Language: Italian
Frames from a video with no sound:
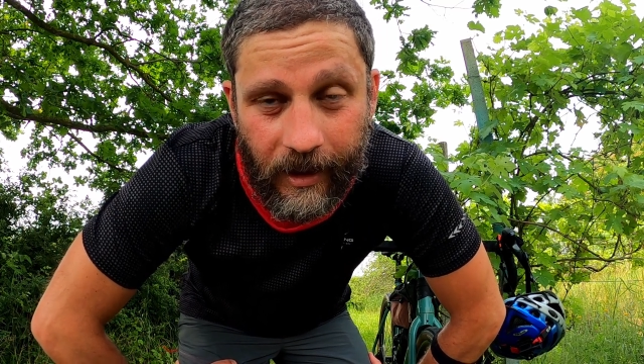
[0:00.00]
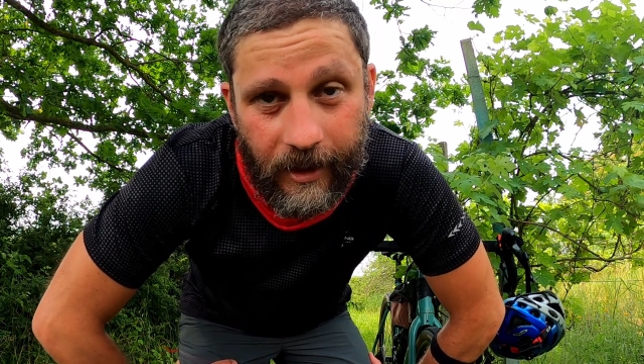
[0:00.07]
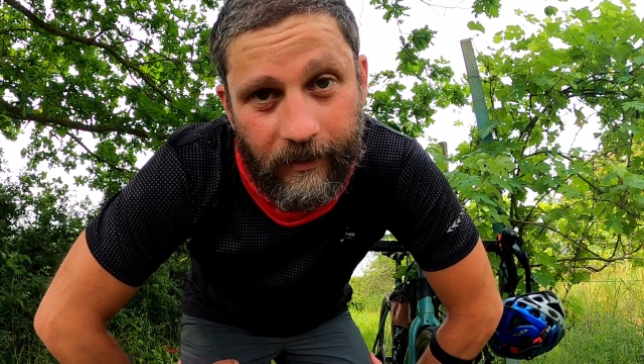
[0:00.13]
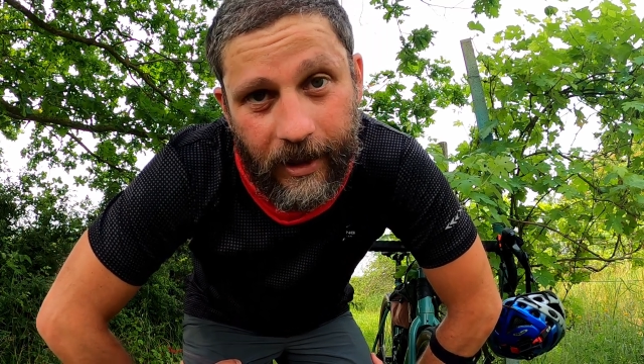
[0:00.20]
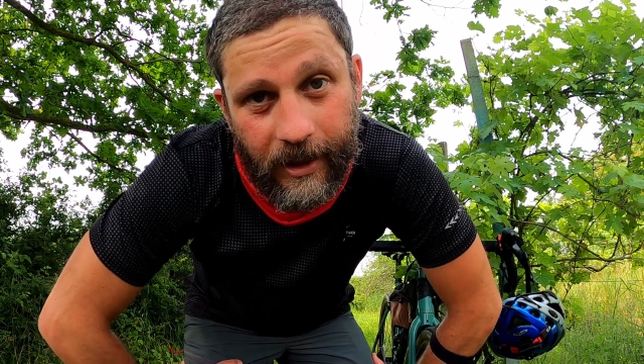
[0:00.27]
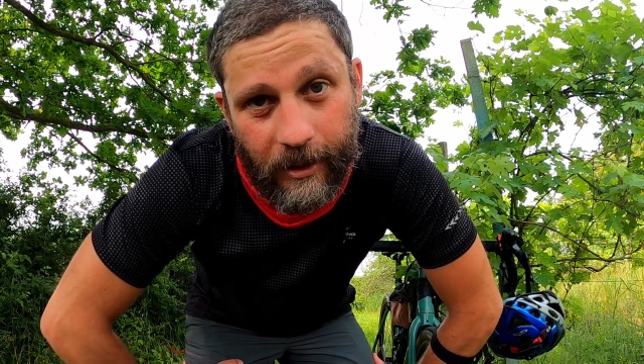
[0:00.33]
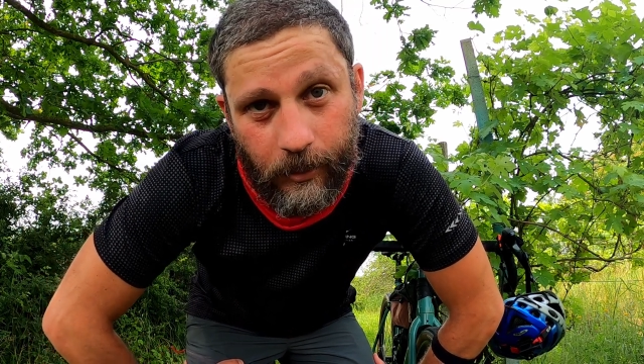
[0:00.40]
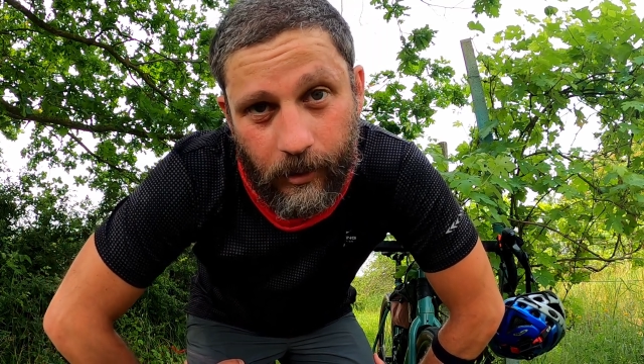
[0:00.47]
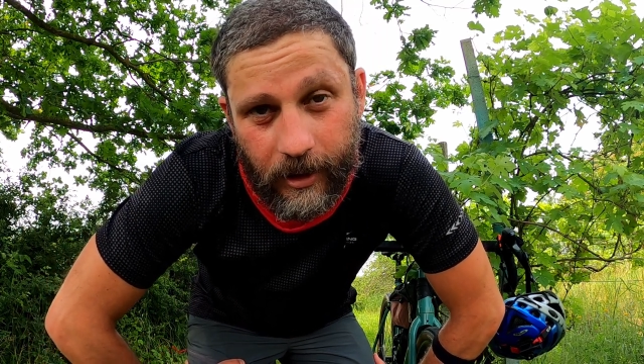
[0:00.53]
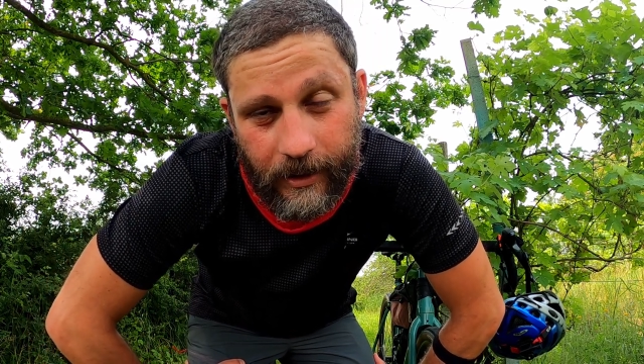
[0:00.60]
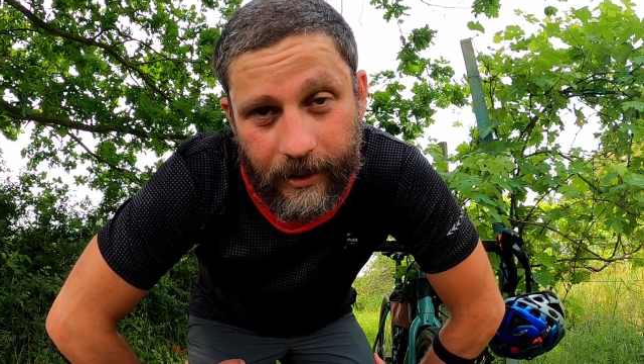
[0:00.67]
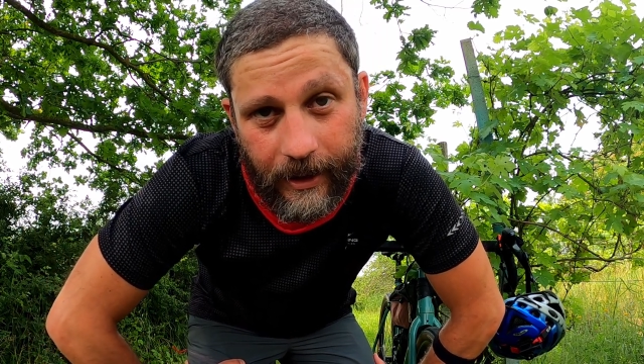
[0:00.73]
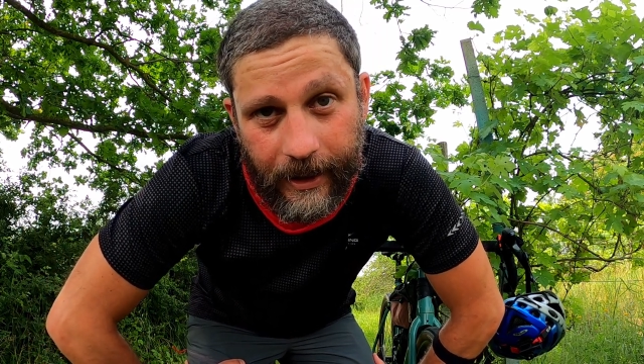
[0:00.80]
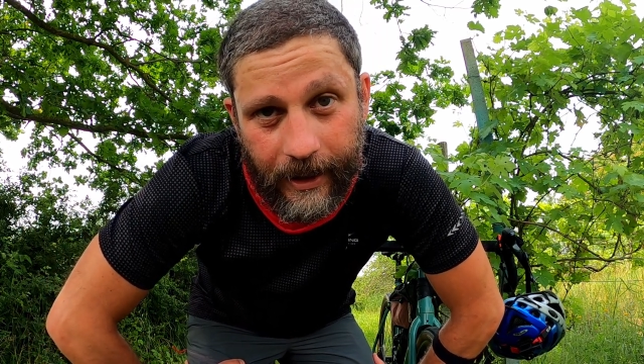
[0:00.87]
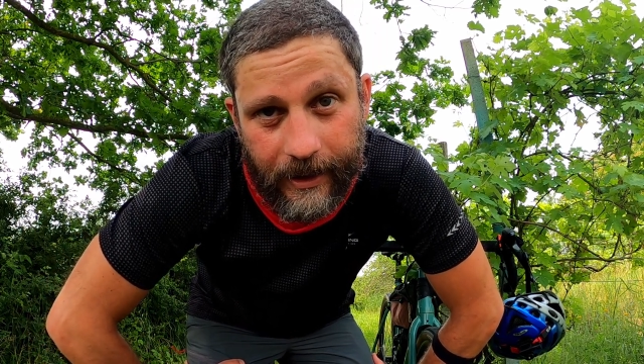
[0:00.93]
e ve la
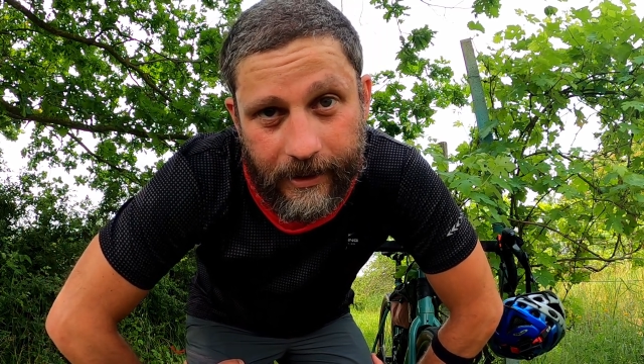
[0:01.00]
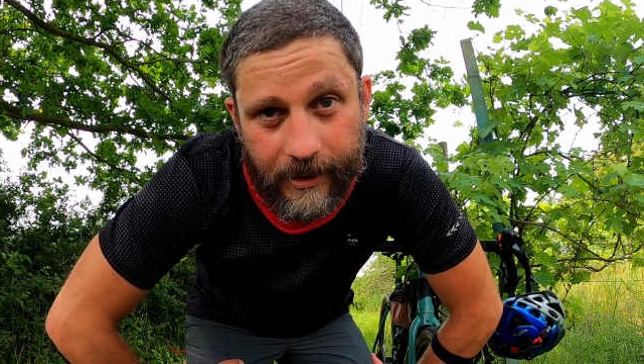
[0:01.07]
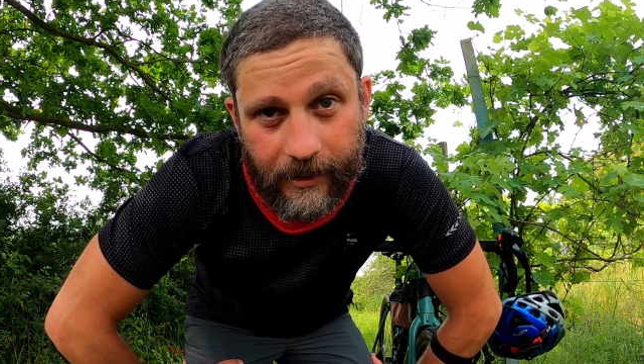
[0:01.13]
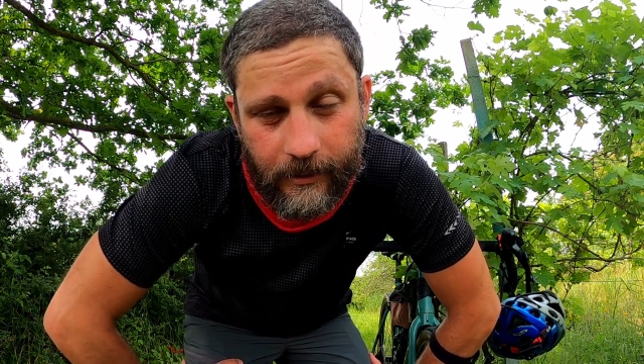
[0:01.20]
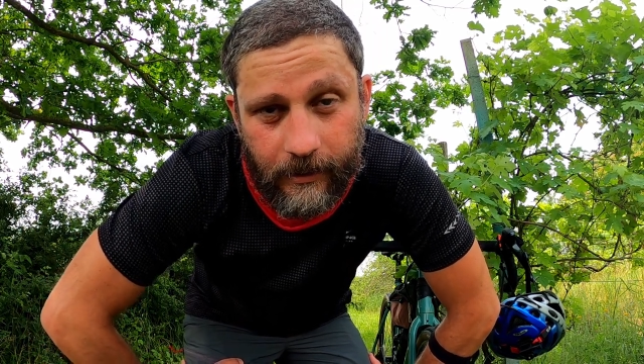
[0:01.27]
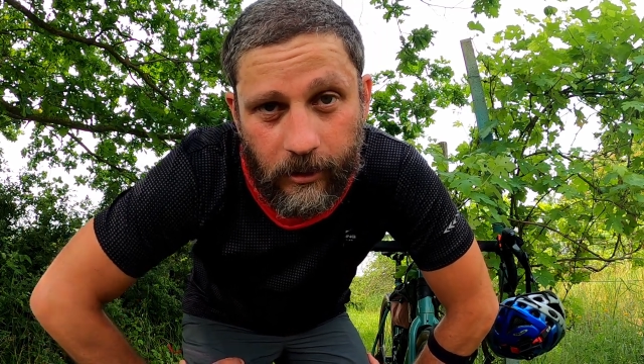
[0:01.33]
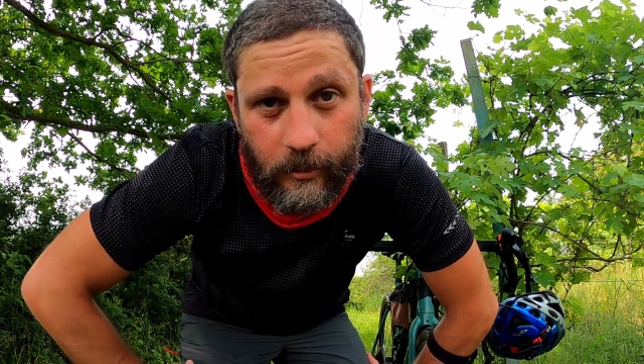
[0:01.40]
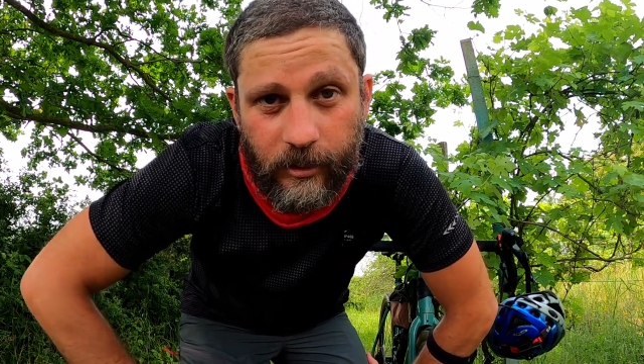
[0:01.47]
riportate a casa,